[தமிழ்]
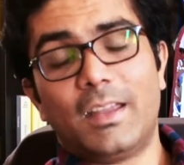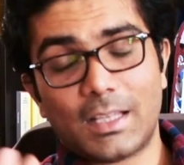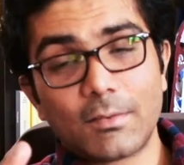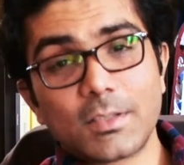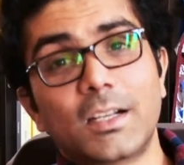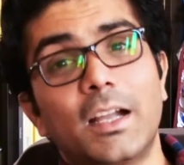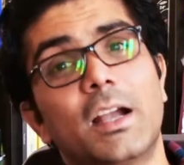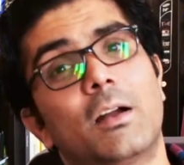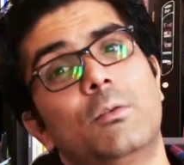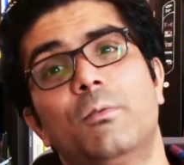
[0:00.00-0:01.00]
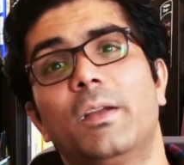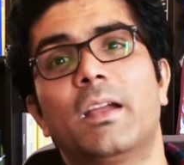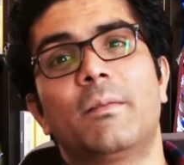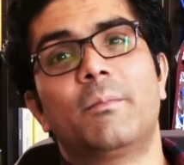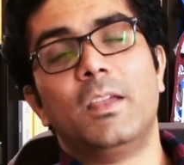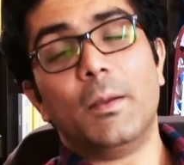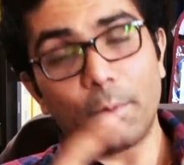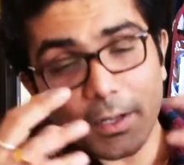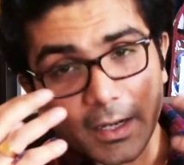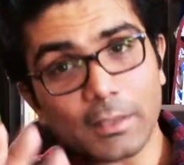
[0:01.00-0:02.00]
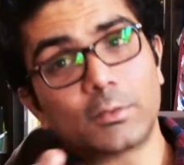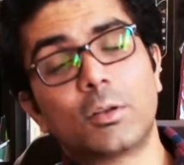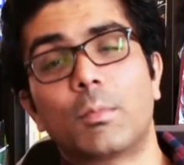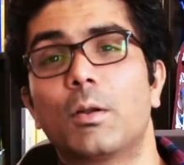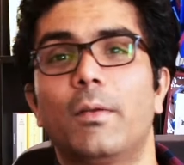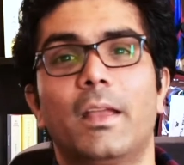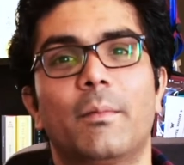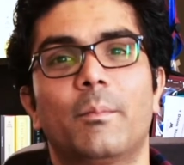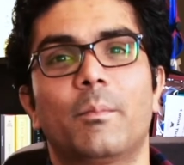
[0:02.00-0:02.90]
எதை வச்சு கையை கழுவுவீங்க எப்படி கையை சுத்தம் பண்ணுவீங்க